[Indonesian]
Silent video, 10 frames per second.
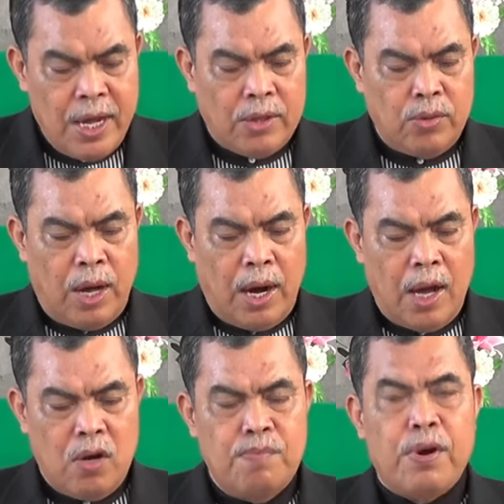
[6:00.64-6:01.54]
ya Tuhan
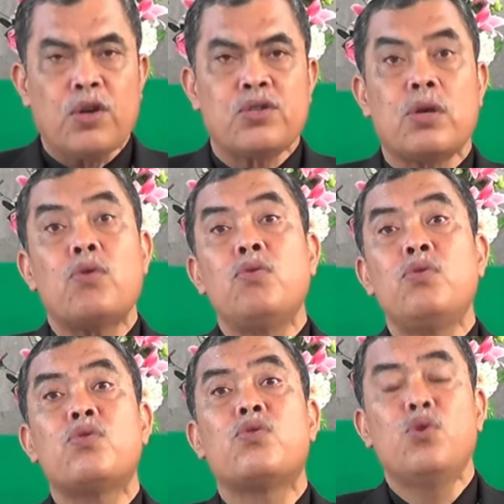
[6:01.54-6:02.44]
aku
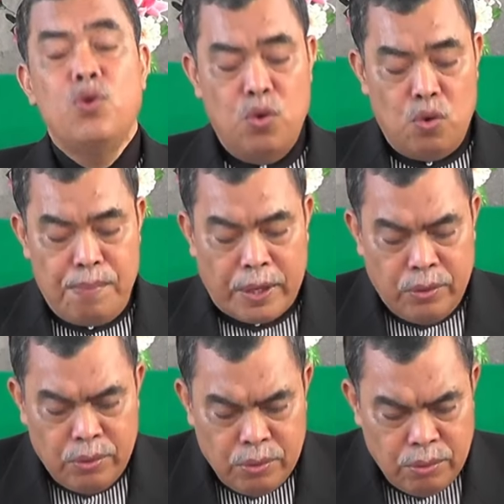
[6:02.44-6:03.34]
berseru gunung
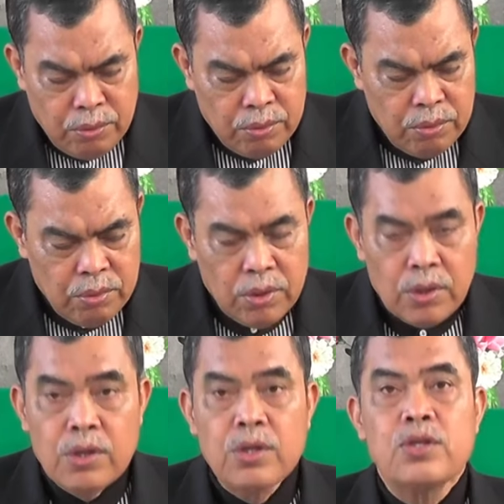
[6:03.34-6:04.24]
batuku,
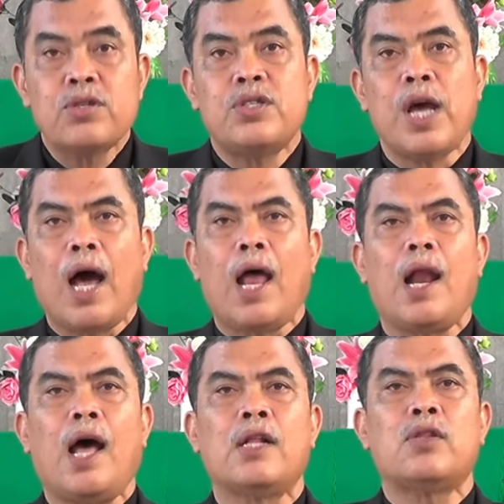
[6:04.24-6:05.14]

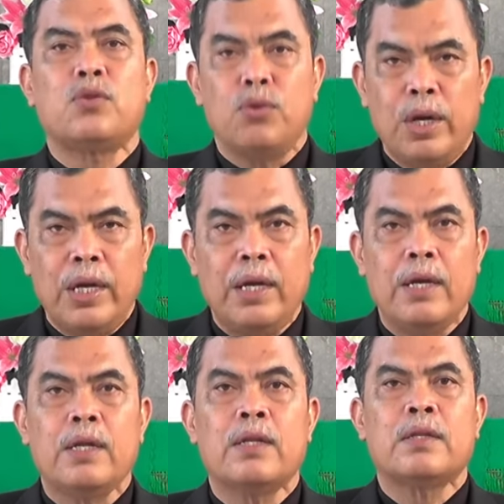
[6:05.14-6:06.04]
janganlah tuli
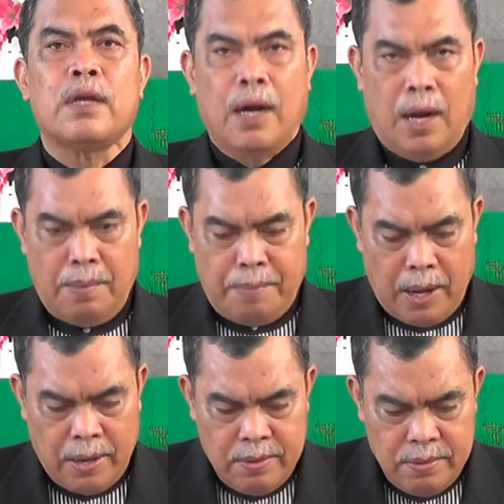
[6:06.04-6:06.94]
terhadap
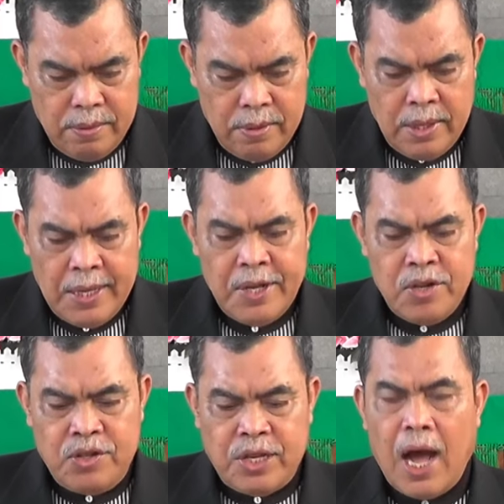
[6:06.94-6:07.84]
aku
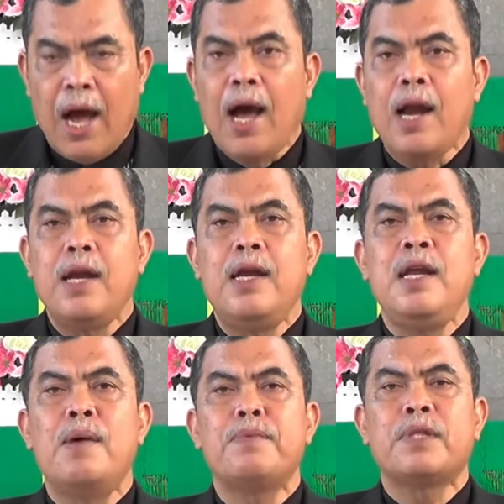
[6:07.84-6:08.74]
jangan
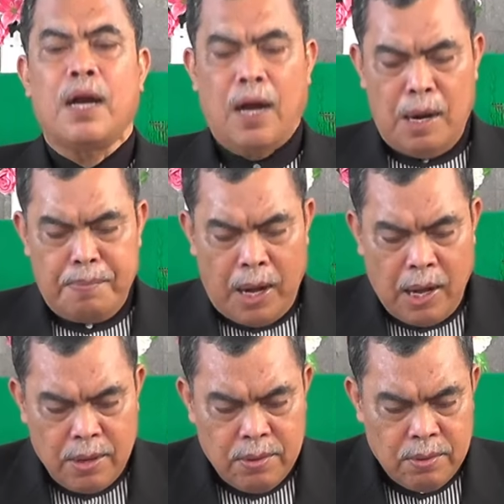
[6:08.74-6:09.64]
diam terhadap
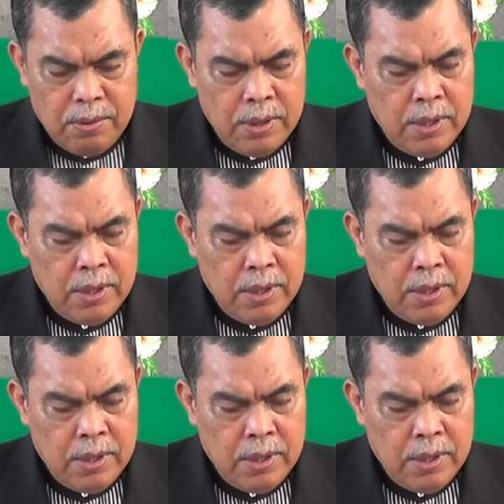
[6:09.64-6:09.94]
aku.